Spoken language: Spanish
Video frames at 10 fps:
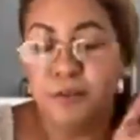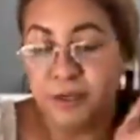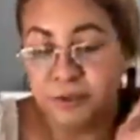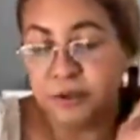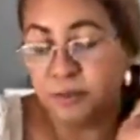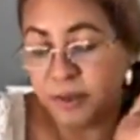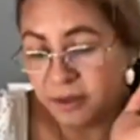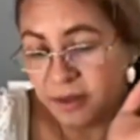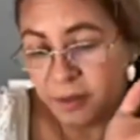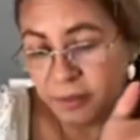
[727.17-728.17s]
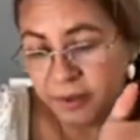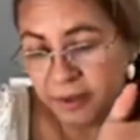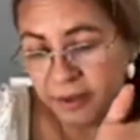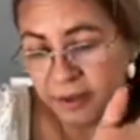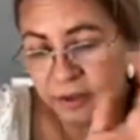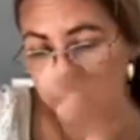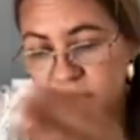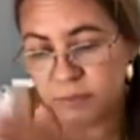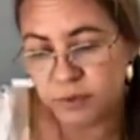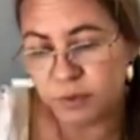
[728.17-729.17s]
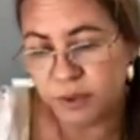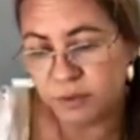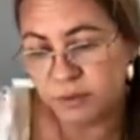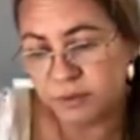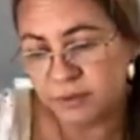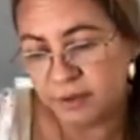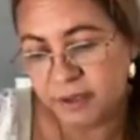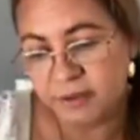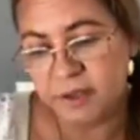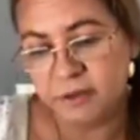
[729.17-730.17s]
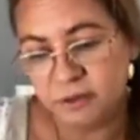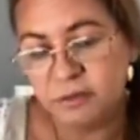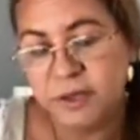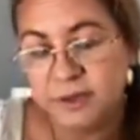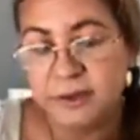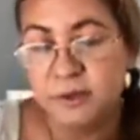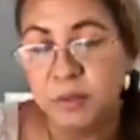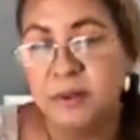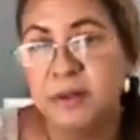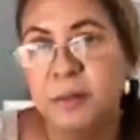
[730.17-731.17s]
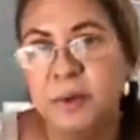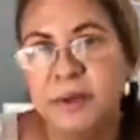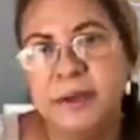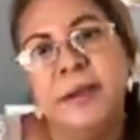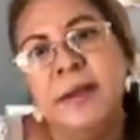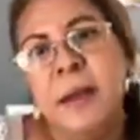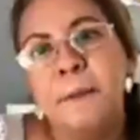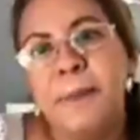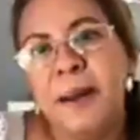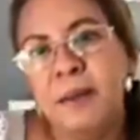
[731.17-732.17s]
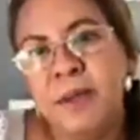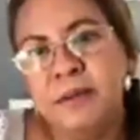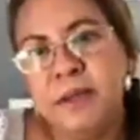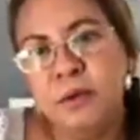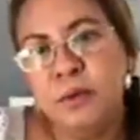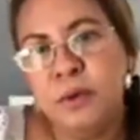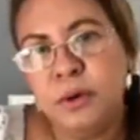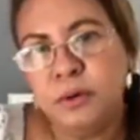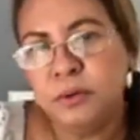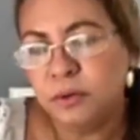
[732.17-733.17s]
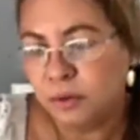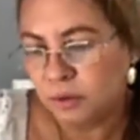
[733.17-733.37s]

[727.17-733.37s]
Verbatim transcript: estoy sorprendida porque yo me acuerdo cuando estaba escribiendo esto y me quedé sorprendida porque para el 21